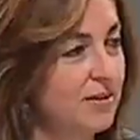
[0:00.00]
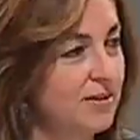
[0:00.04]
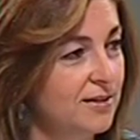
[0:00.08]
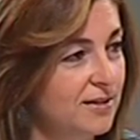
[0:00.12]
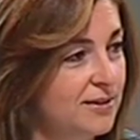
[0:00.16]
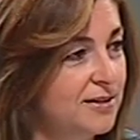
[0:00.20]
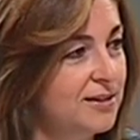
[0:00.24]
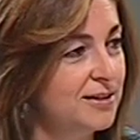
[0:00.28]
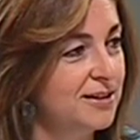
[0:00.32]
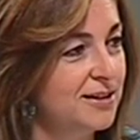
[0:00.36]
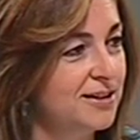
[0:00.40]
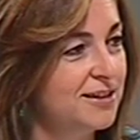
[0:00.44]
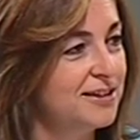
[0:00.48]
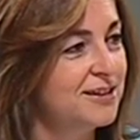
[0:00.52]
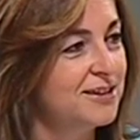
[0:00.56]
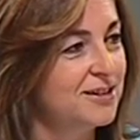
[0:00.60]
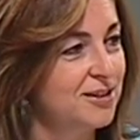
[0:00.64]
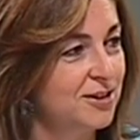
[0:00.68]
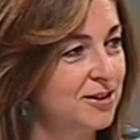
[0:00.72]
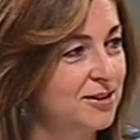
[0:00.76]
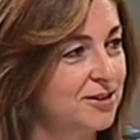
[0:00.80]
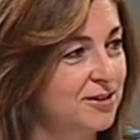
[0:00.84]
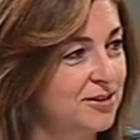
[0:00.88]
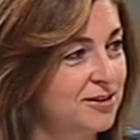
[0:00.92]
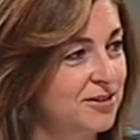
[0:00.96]
estás Susana?
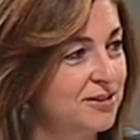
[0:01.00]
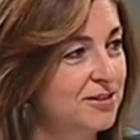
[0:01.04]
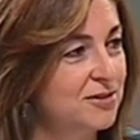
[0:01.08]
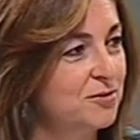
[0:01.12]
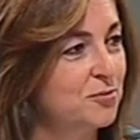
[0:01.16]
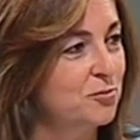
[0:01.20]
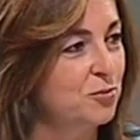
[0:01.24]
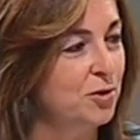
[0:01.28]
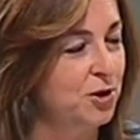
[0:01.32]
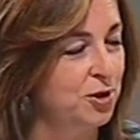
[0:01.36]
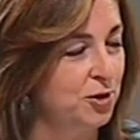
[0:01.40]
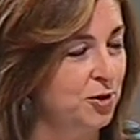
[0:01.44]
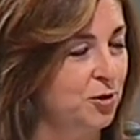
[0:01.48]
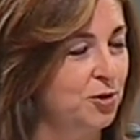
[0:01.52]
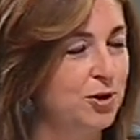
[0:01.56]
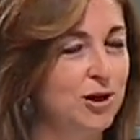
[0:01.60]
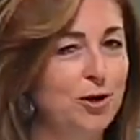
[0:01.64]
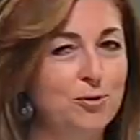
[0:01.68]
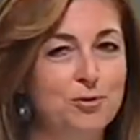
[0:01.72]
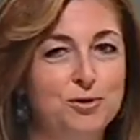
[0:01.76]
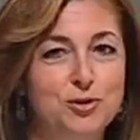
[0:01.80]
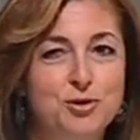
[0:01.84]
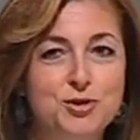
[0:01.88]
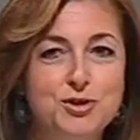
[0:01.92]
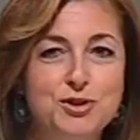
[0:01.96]
Bienvenida. Bueno,
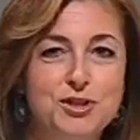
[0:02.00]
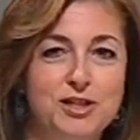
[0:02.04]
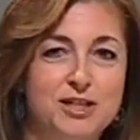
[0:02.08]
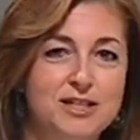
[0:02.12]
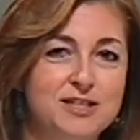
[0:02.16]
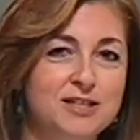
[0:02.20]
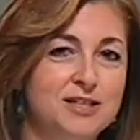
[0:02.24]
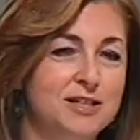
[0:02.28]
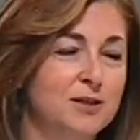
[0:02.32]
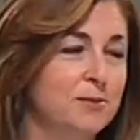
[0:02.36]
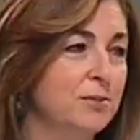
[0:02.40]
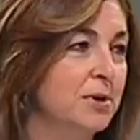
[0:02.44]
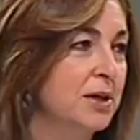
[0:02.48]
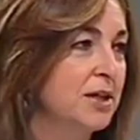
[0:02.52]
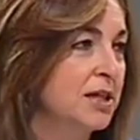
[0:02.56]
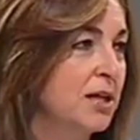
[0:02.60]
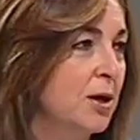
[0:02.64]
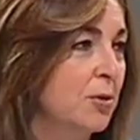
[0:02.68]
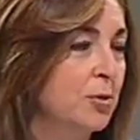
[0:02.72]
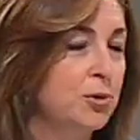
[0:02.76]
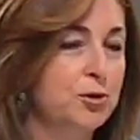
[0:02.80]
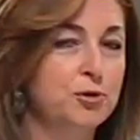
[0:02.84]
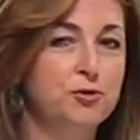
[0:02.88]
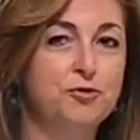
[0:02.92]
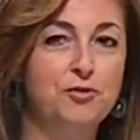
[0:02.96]
hola, buenos días Ana
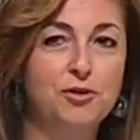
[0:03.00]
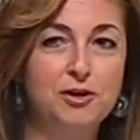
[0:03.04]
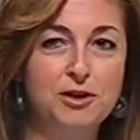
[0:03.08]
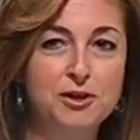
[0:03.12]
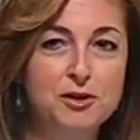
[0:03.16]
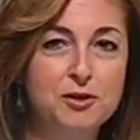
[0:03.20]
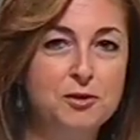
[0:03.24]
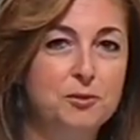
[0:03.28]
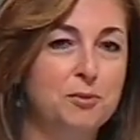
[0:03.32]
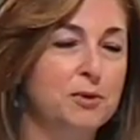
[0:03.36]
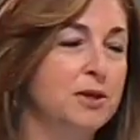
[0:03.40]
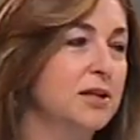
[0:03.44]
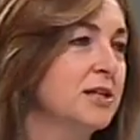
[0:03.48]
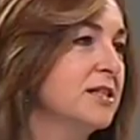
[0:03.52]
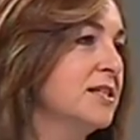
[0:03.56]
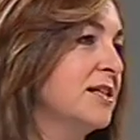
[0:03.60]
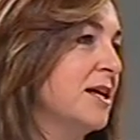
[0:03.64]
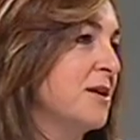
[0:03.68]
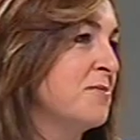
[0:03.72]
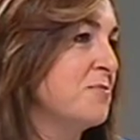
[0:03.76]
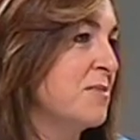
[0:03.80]
María. Bueno, feliz de ver esa